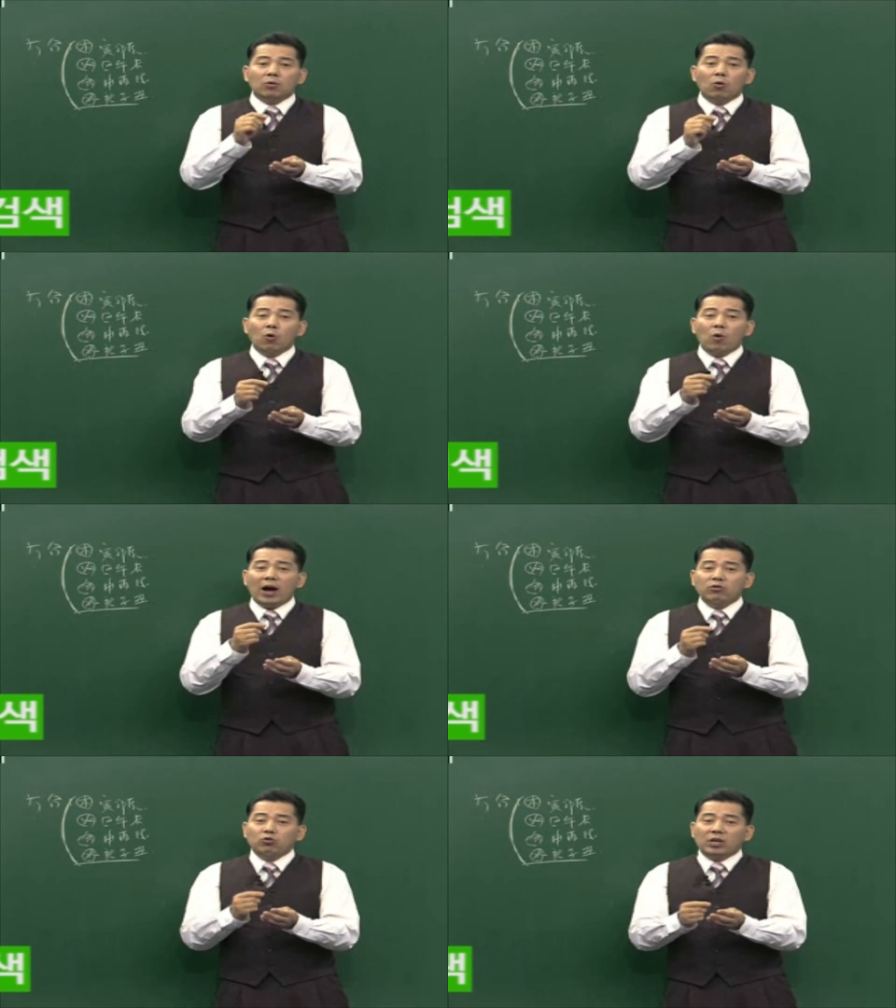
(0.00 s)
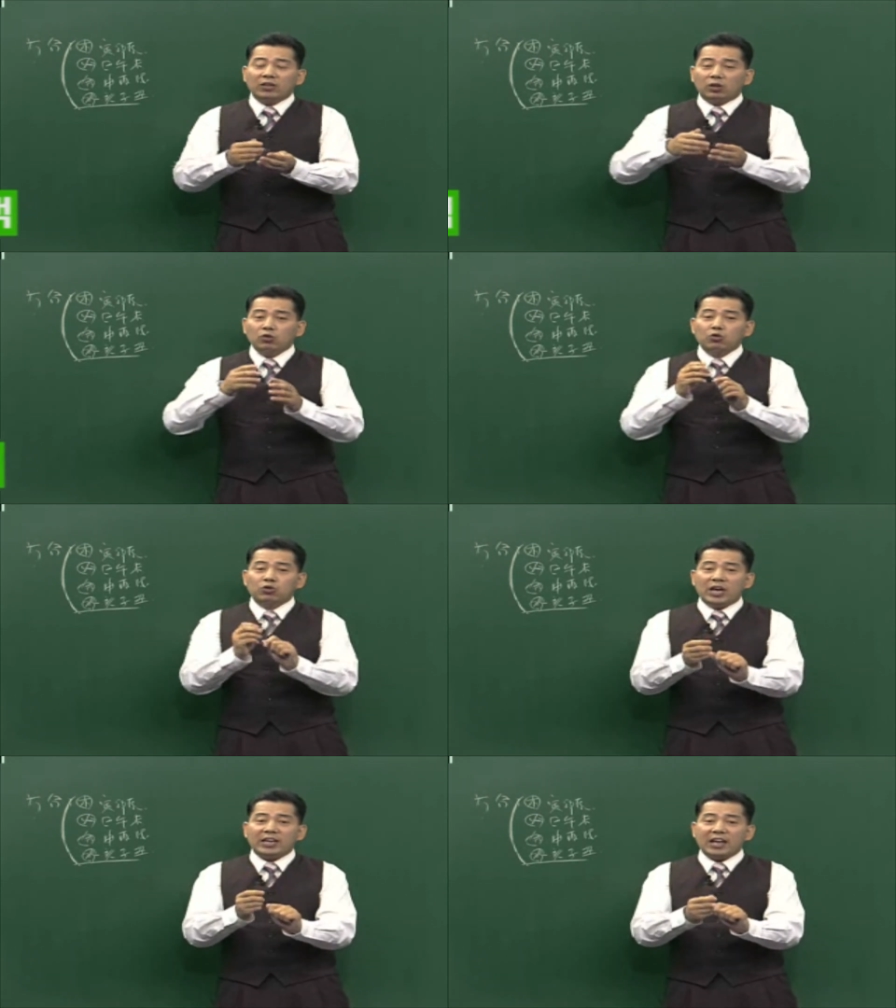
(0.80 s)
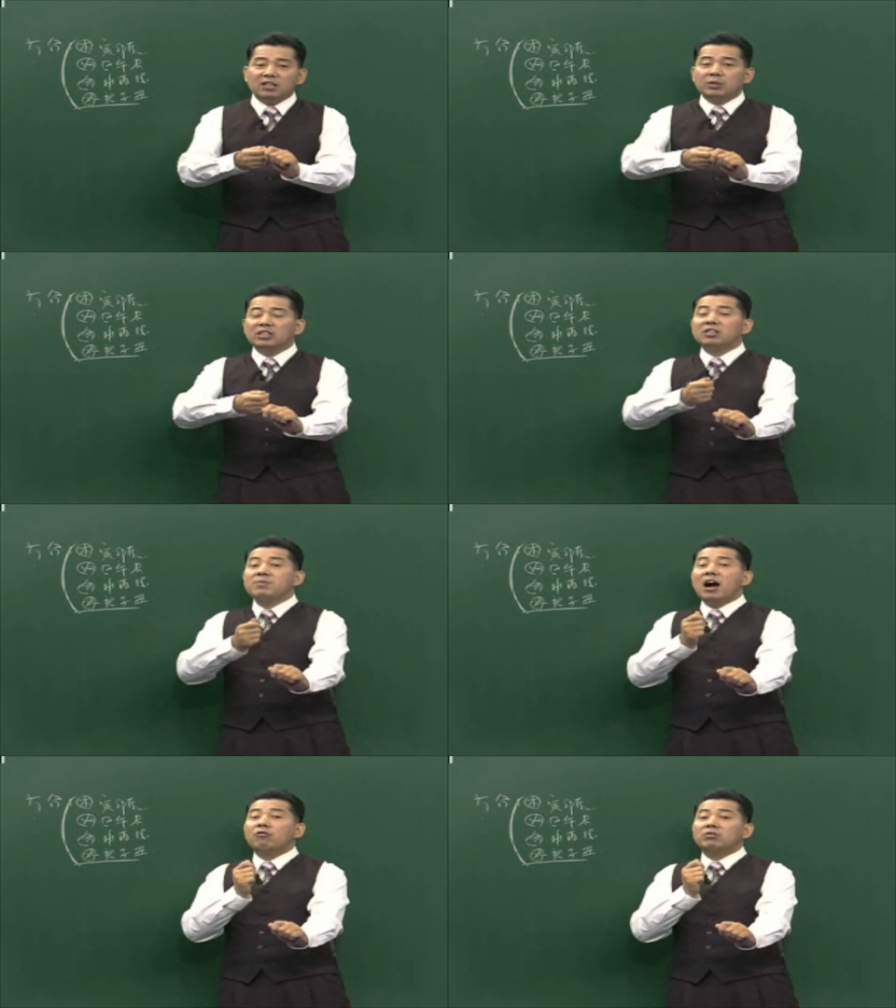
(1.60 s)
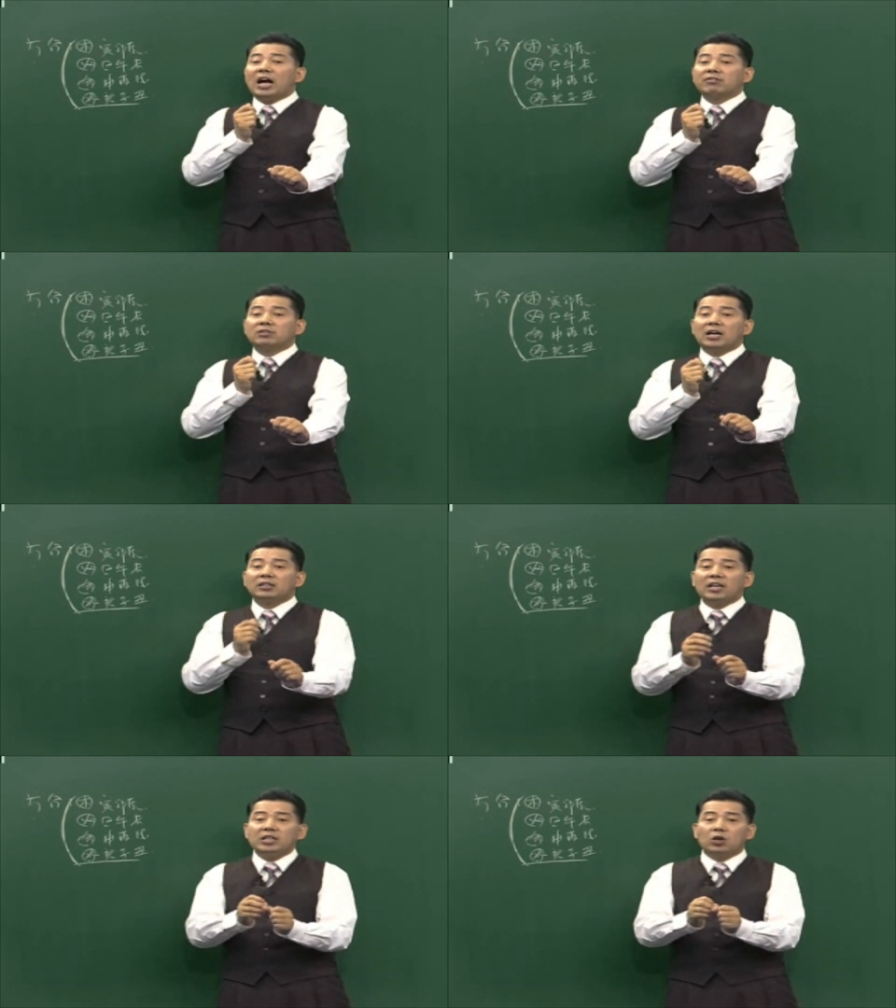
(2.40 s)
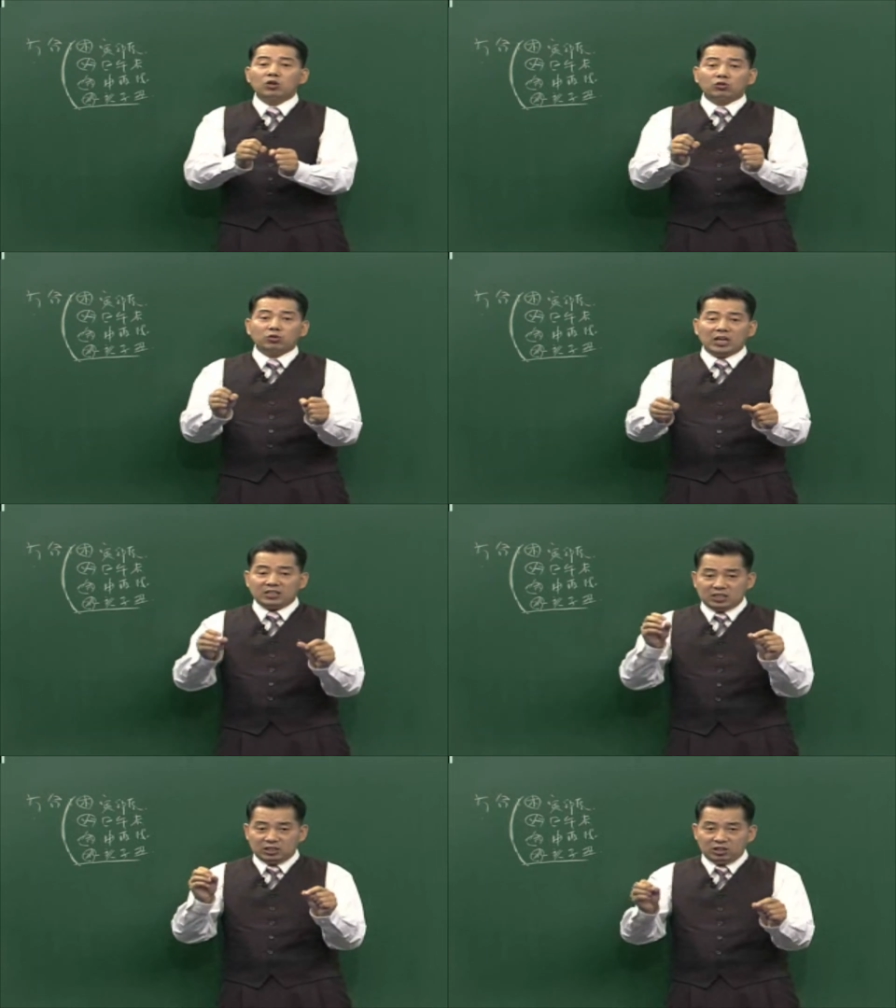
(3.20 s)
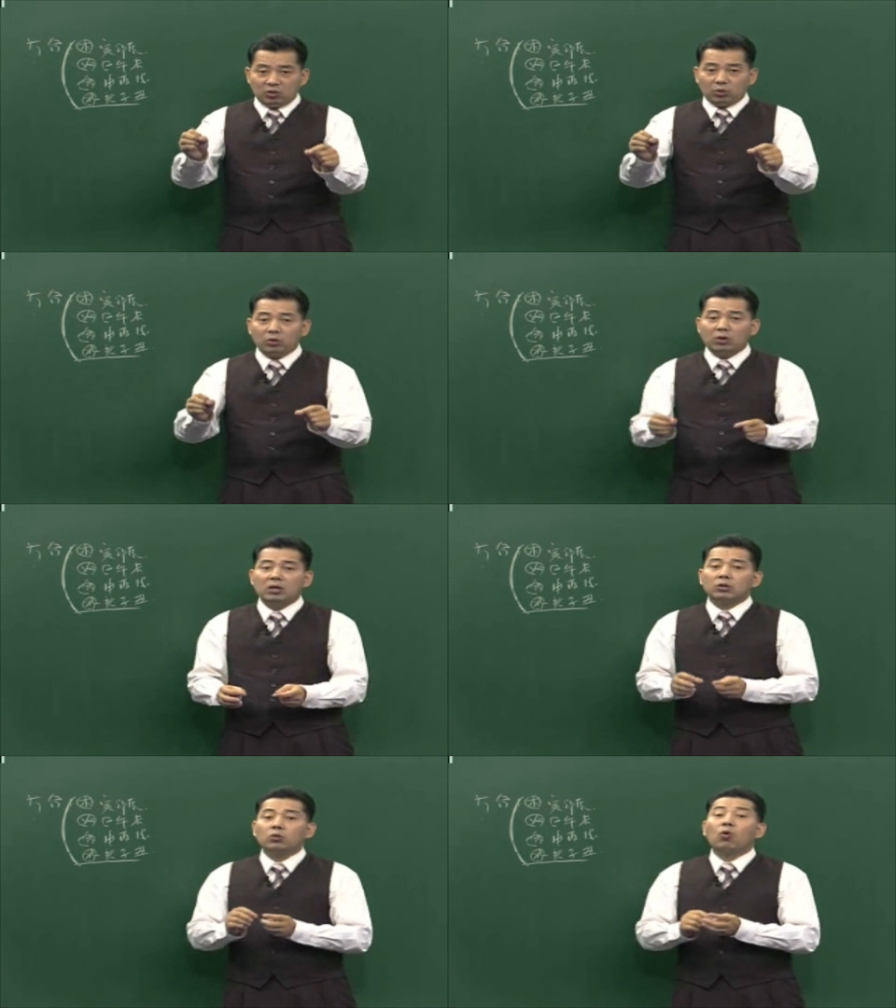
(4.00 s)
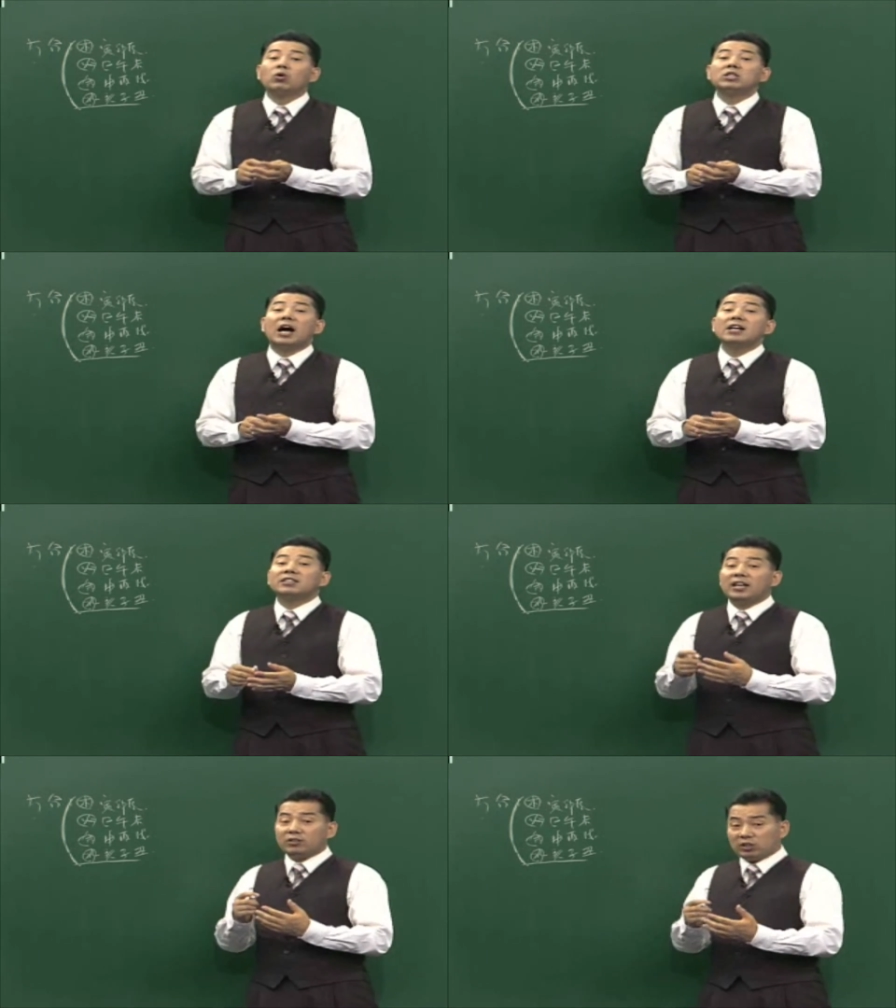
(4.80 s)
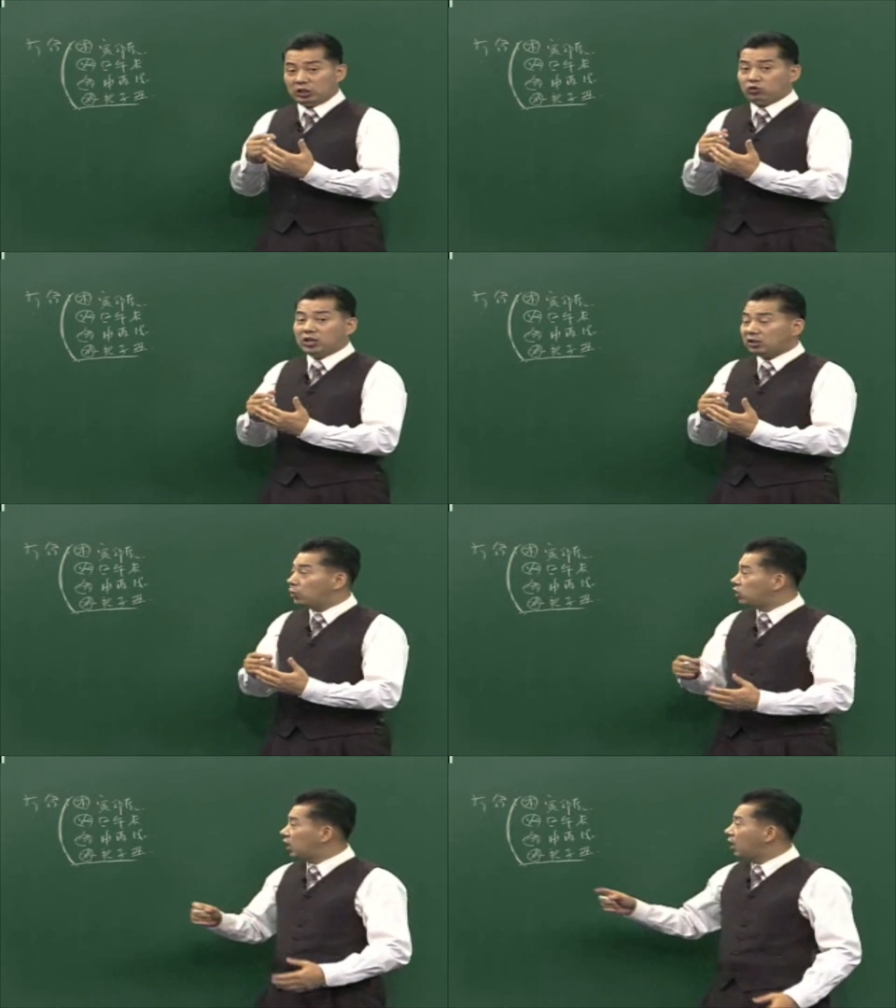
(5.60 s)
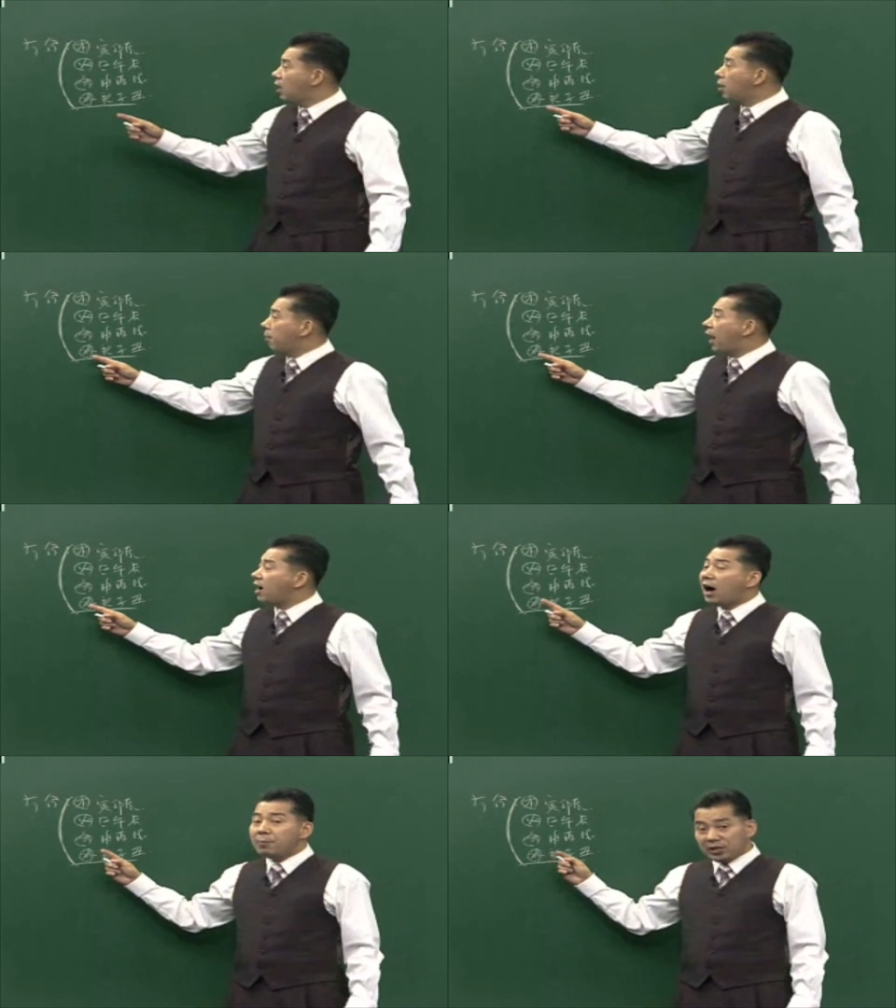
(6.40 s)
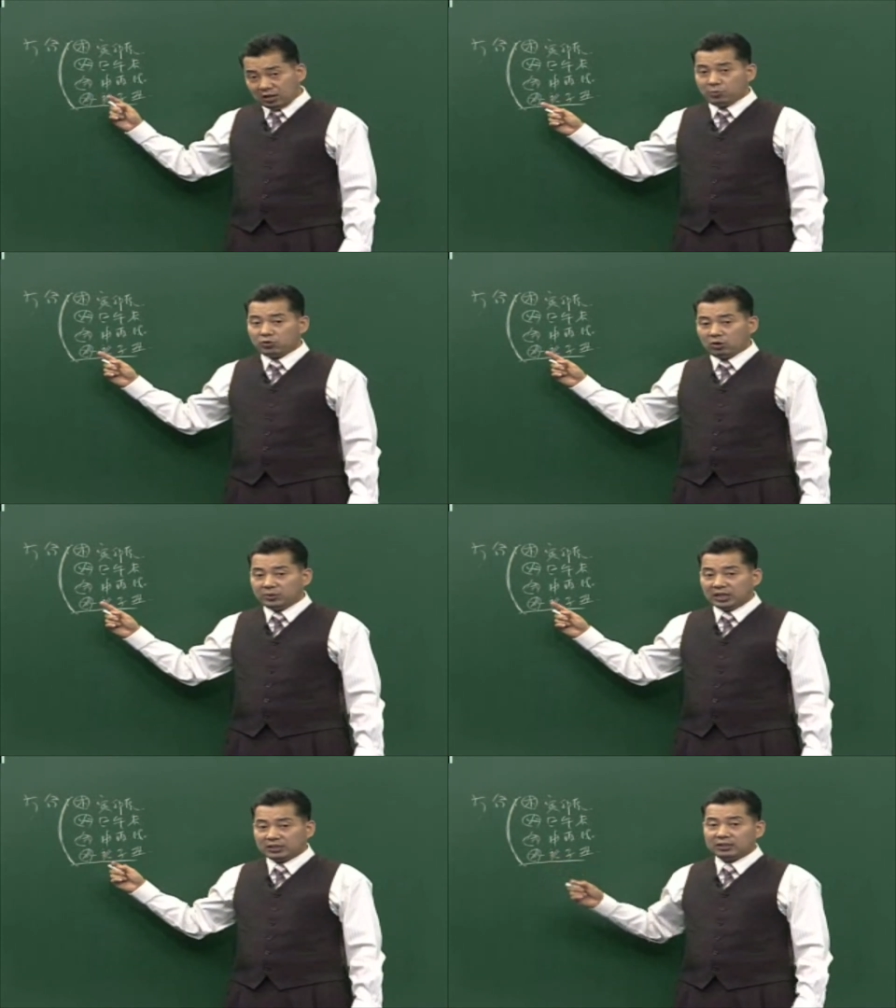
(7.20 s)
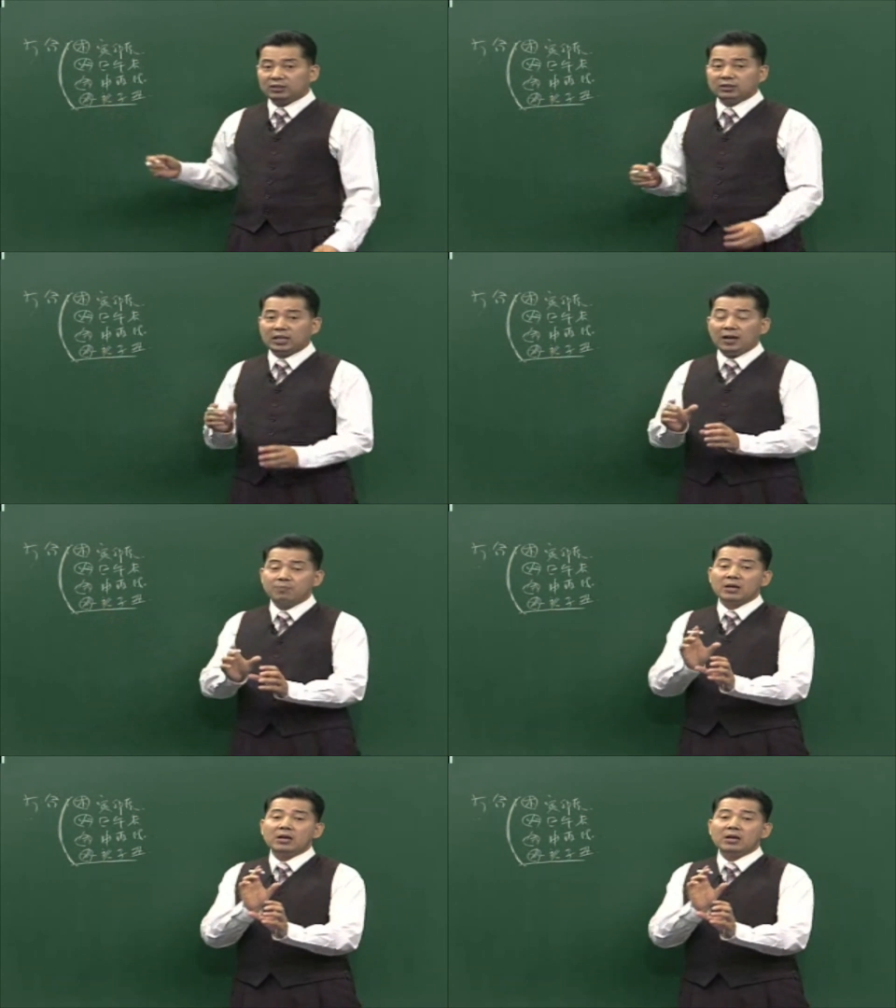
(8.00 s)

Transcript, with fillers: 오와 육에서 육의 개념을 음양으로 나눈 상태의 열두 개 지지로 놓은 상태에서 기준에서 볼 때 방합이라고 보는 겁니다. 즉 이때